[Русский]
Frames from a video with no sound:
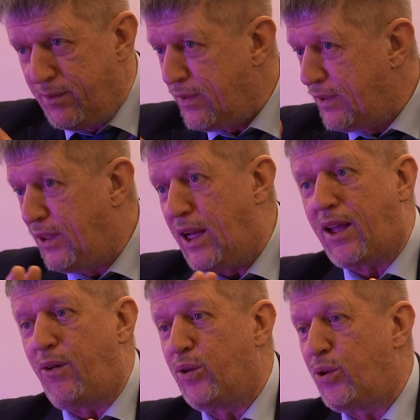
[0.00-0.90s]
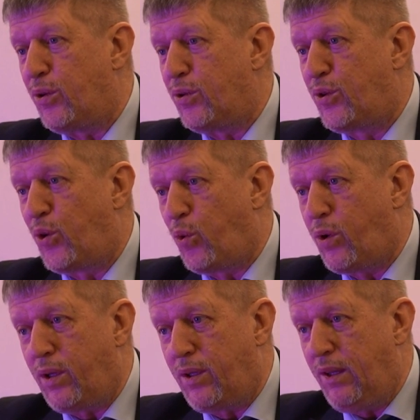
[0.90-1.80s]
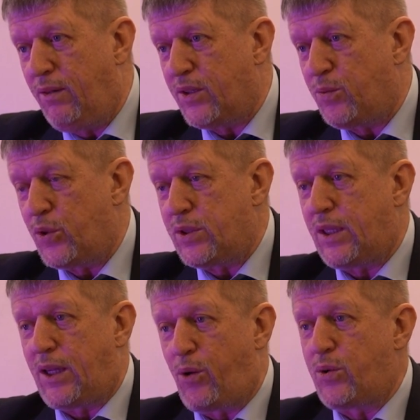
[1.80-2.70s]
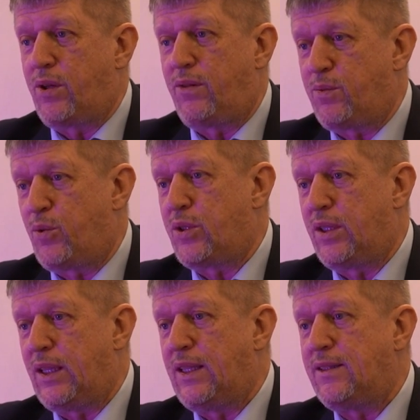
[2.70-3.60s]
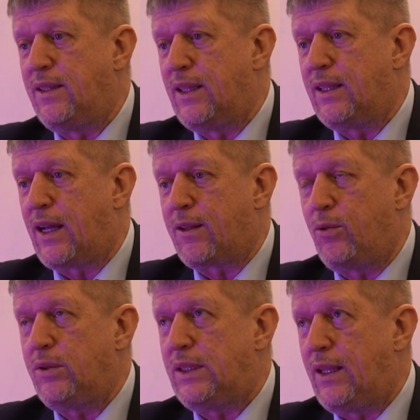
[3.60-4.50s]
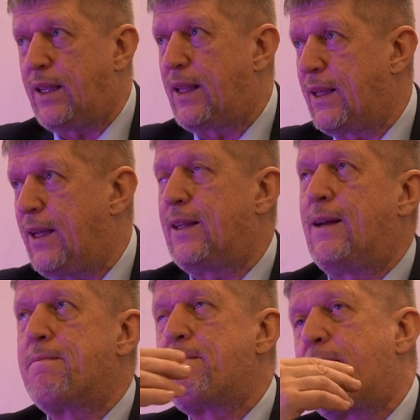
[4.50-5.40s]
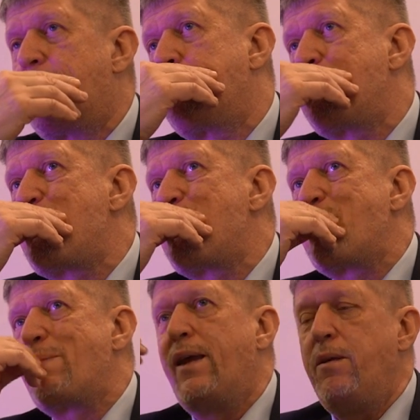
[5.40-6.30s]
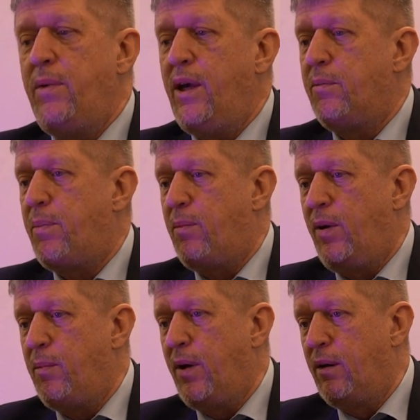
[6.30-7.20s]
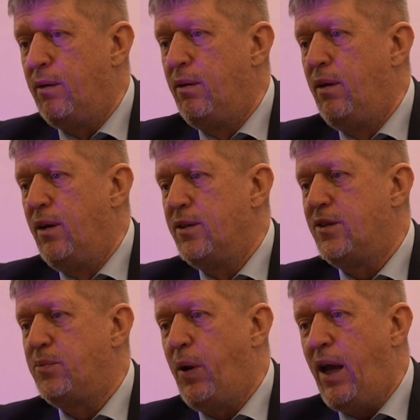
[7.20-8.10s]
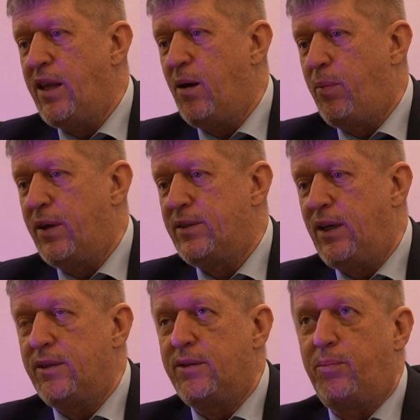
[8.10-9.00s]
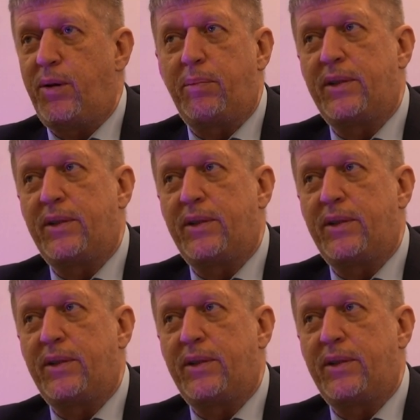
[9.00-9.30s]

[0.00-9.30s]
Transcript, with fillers: для кого-то он друг невозможно хороший, возможно, это действительно так. Но человек конкретно имеет проблемы с восприятием пространства. Про